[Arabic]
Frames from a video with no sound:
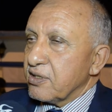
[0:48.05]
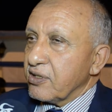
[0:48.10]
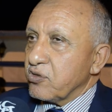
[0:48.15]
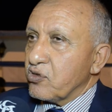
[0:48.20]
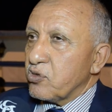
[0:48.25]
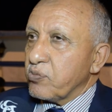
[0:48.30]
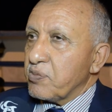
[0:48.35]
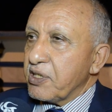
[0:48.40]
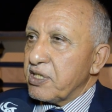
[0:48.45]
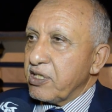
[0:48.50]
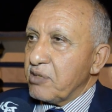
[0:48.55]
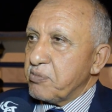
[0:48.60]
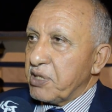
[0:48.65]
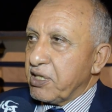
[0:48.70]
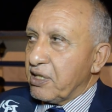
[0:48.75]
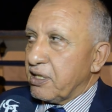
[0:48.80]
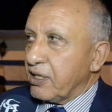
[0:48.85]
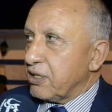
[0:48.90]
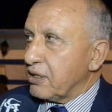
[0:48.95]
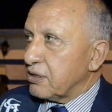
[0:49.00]
دوبلنا
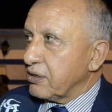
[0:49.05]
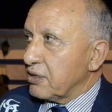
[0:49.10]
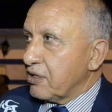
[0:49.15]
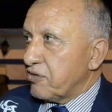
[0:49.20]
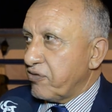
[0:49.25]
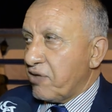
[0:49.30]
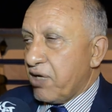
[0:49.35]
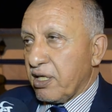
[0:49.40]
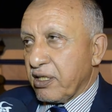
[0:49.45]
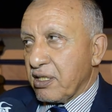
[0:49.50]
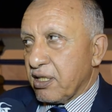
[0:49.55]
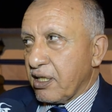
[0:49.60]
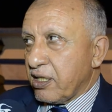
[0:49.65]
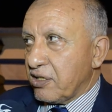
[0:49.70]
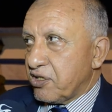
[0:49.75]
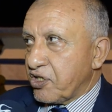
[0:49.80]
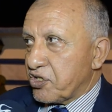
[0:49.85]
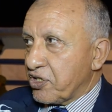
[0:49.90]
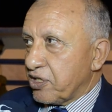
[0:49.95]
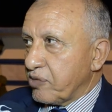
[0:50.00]
المنحة في الحقيقة
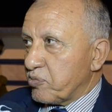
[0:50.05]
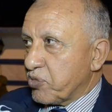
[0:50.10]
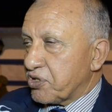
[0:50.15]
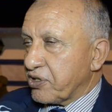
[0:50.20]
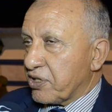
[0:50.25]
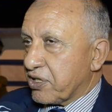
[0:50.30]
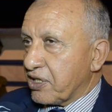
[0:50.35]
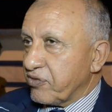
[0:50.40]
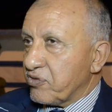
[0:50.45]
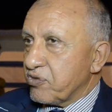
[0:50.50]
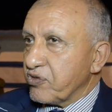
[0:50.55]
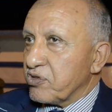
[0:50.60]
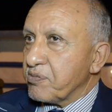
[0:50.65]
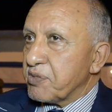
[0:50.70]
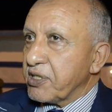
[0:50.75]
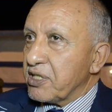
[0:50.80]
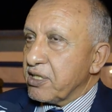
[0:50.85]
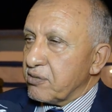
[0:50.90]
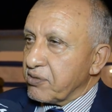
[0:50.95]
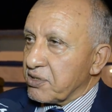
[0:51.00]
هذا شيء مشرف
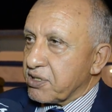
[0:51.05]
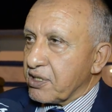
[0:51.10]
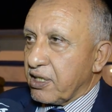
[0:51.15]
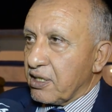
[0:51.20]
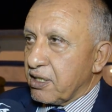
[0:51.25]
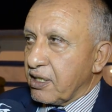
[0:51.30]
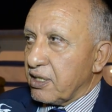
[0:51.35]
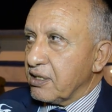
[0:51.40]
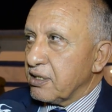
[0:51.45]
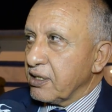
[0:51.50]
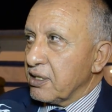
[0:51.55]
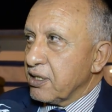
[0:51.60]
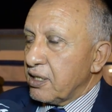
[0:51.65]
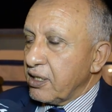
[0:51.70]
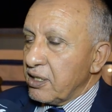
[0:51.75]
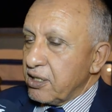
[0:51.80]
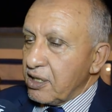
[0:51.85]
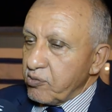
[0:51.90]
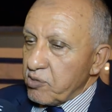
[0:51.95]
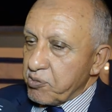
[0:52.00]
ونتمناو إن شاء الله
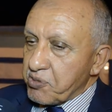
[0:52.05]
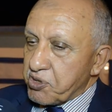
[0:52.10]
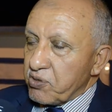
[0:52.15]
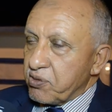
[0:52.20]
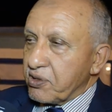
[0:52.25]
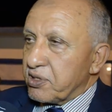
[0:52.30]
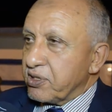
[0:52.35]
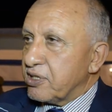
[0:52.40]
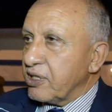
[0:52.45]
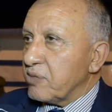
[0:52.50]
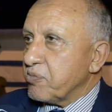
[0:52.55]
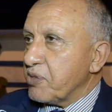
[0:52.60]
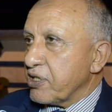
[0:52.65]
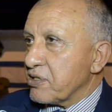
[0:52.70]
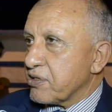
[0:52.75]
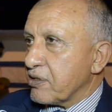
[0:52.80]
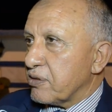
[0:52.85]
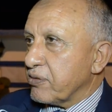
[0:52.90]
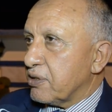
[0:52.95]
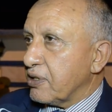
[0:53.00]
أنهم يمشوا لقدام
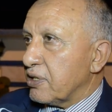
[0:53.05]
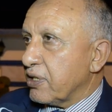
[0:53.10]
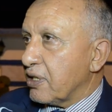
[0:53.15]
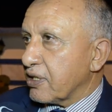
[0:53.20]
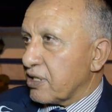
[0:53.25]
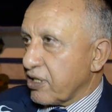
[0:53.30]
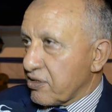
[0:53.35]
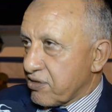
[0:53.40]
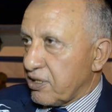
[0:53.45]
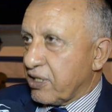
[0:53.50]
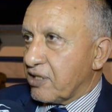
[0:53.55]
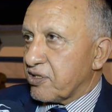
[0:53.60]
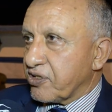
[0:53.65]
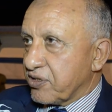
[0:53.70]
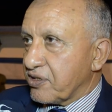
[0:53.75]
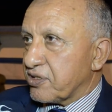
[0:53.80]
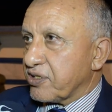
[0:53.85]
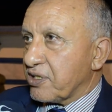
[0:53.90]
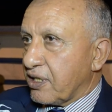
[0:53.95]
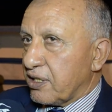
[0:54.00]
ويحصلوا على كأس العرش
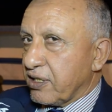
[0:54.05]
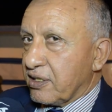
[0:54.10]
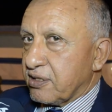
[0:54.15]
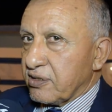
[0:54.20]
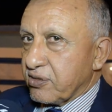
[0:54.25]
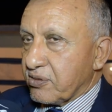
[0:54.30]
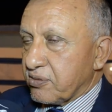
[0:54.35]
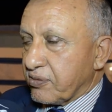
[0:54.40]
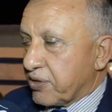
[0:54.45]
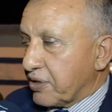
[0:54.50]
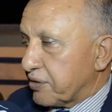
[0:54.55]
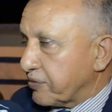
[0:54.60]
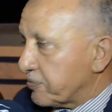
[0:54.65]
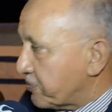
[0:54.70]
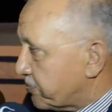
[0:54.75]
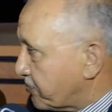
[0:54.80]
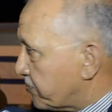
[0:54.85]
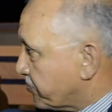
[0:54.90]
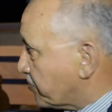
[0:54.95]
إن شاء الله شكرا